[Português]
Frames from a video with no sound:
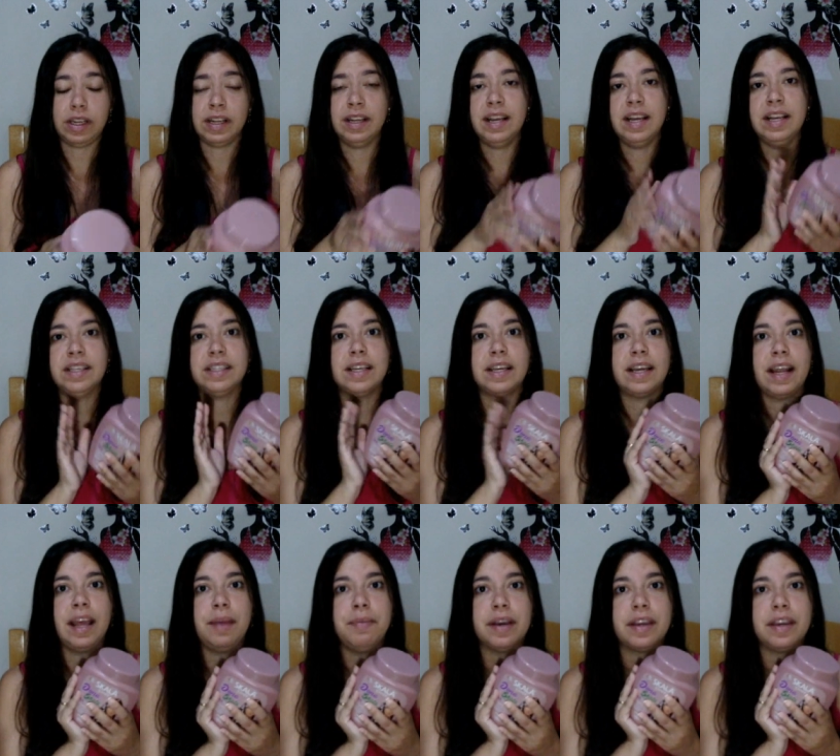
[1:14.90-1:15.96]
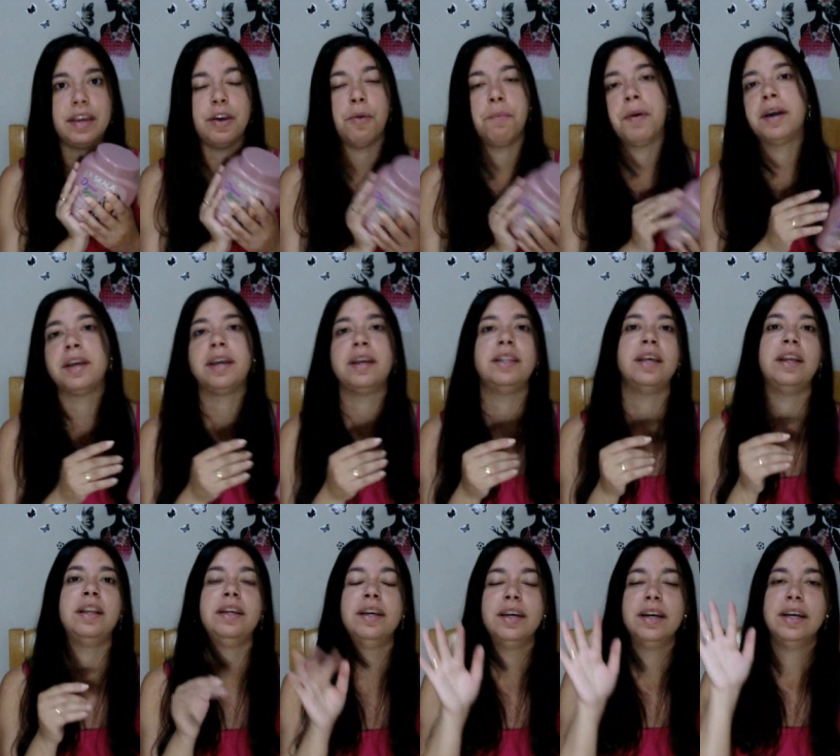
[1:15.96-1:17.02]
Esse creme aqui eu paguei
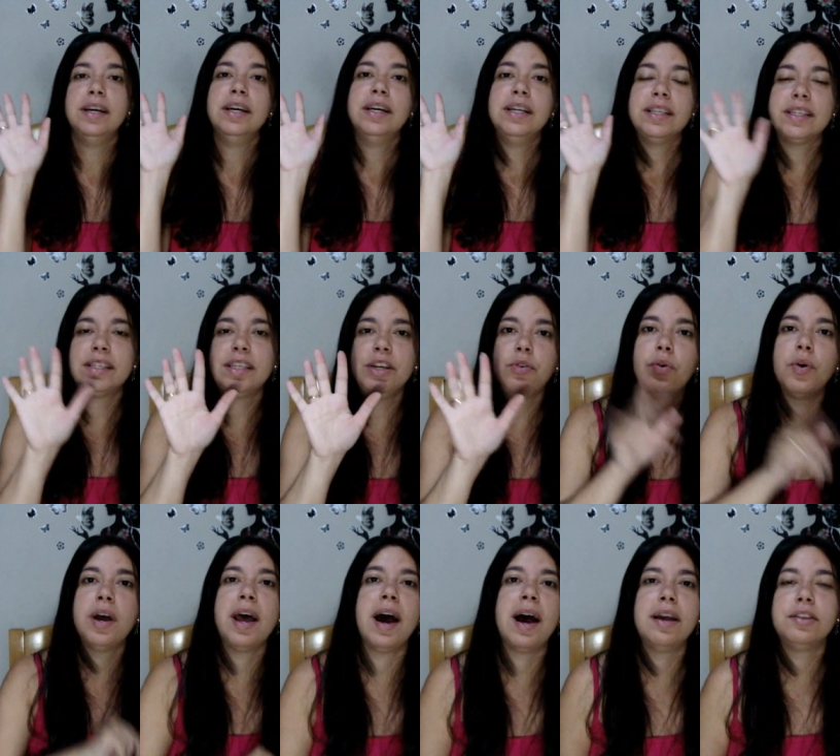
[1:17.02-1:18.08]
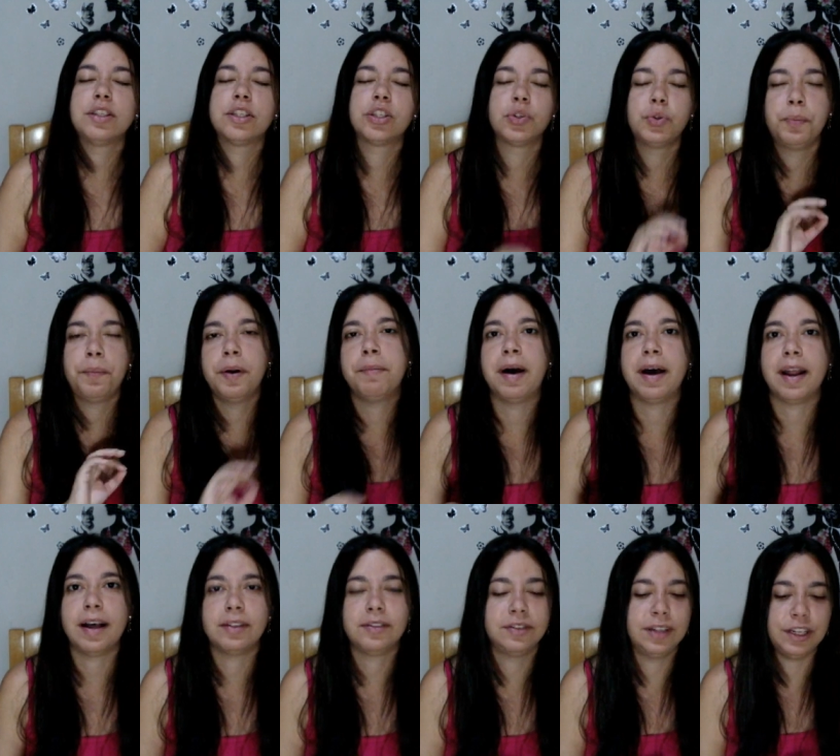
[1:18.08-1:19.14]
nele cinco reais, super
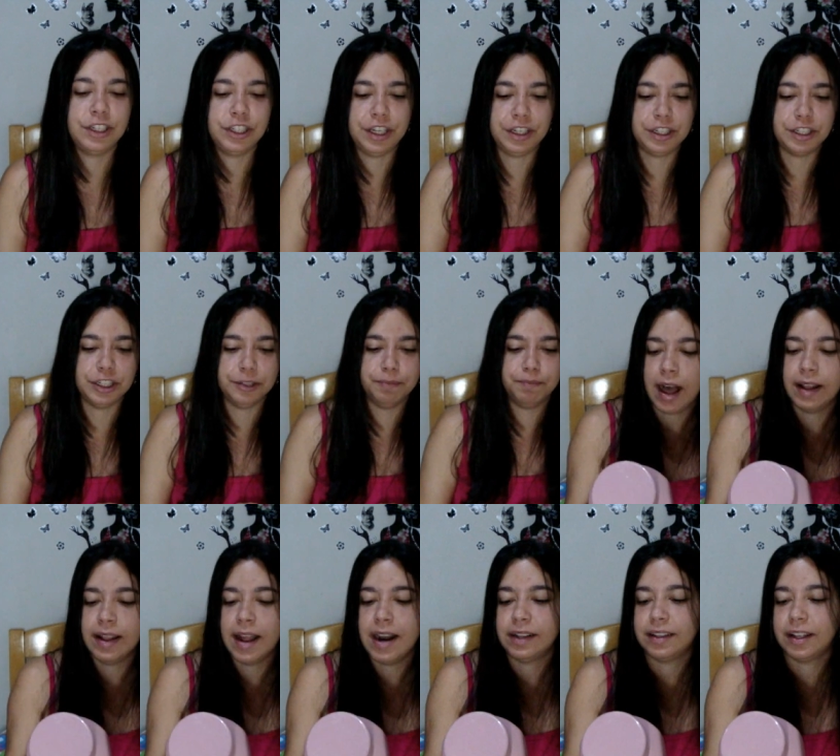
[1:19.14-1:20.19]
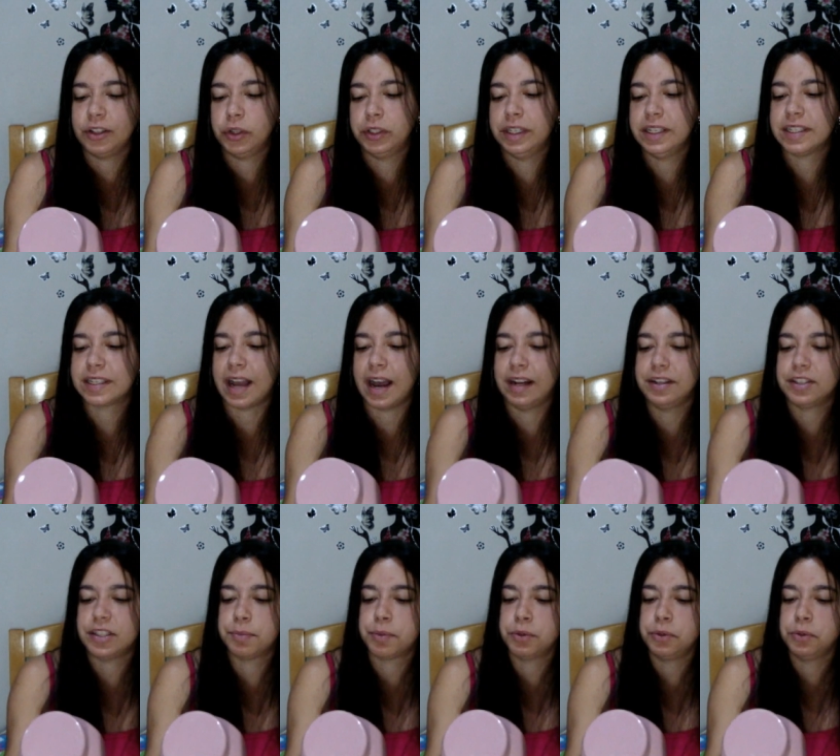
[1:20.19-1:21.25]
barato, né gente? Alerta Dona Escala,
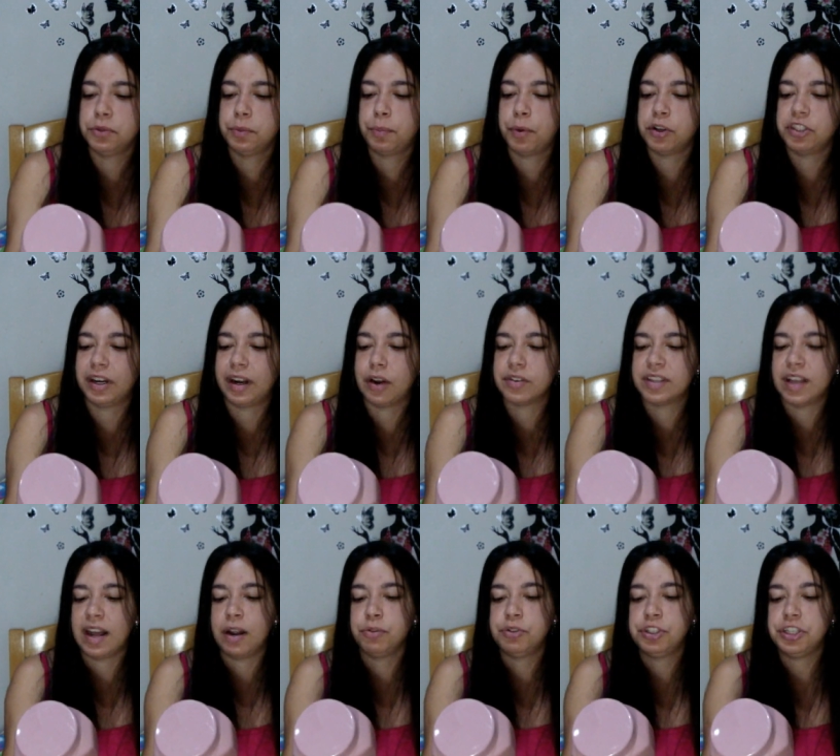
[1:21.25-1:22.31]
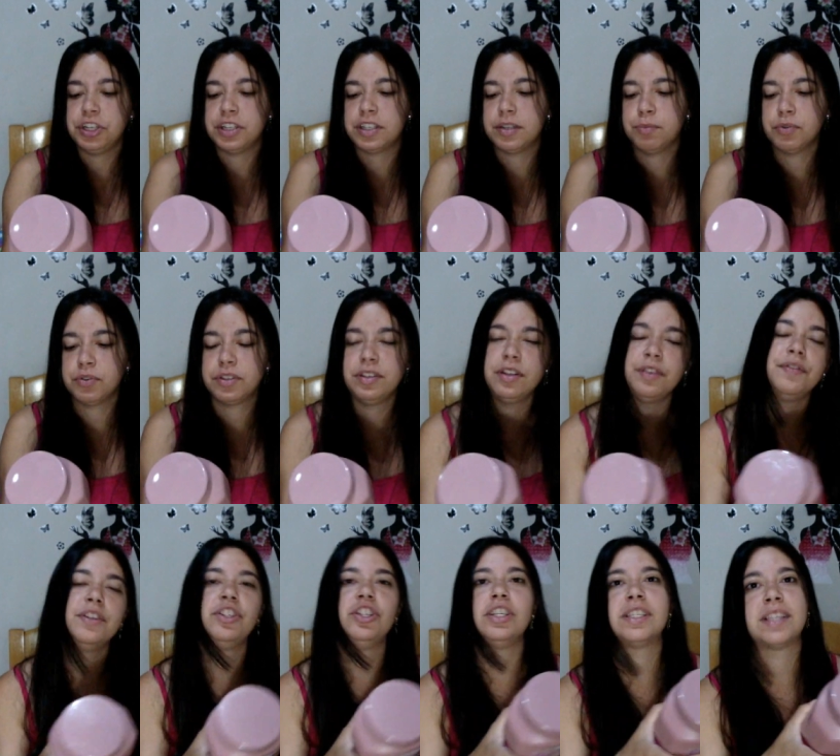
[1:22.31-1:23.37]
esse produto pode causar altíssimos
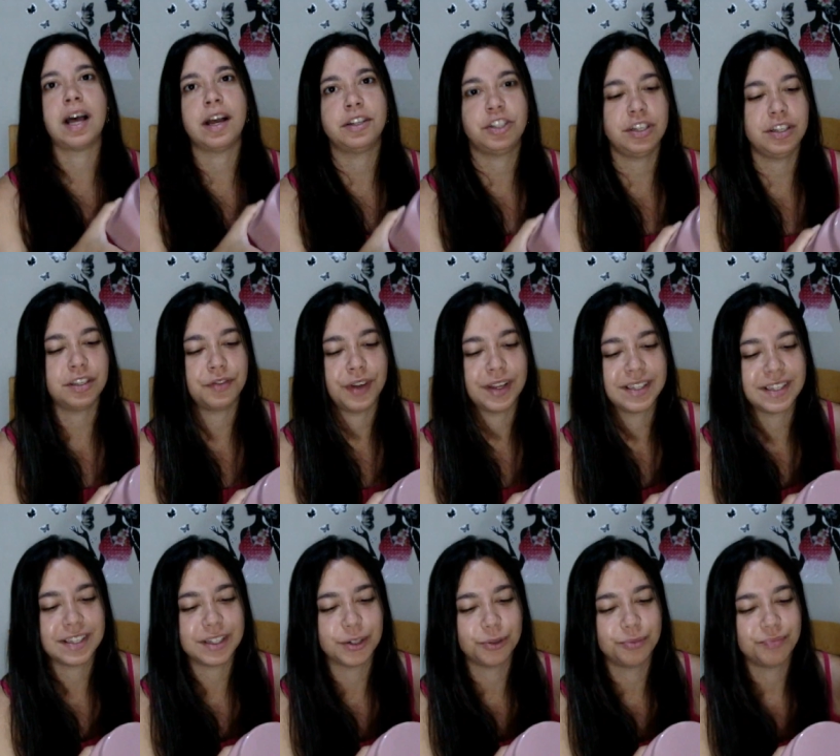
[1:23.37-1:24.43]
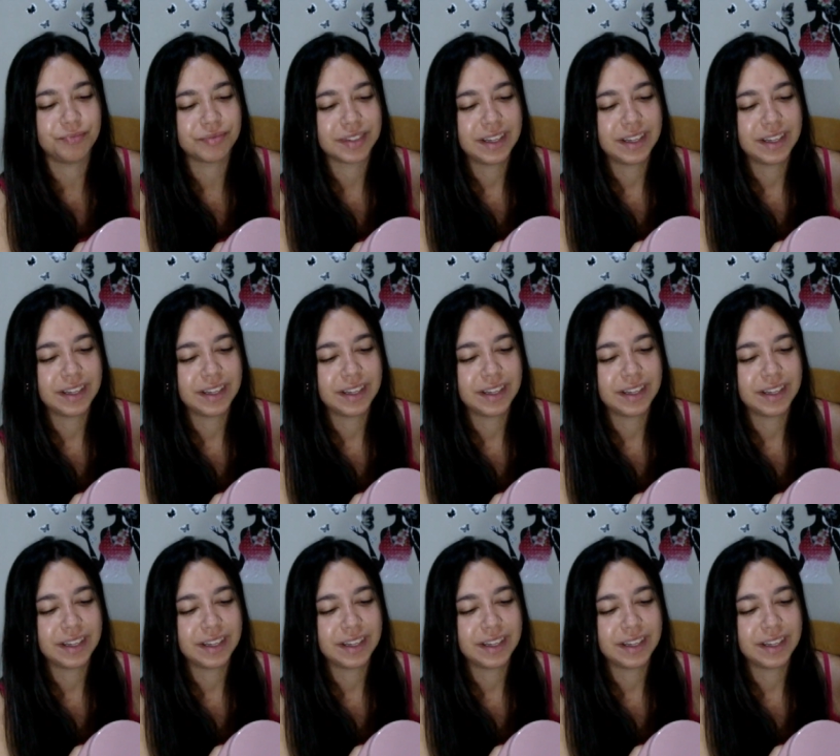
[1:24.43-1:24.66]
níveis de satisfação.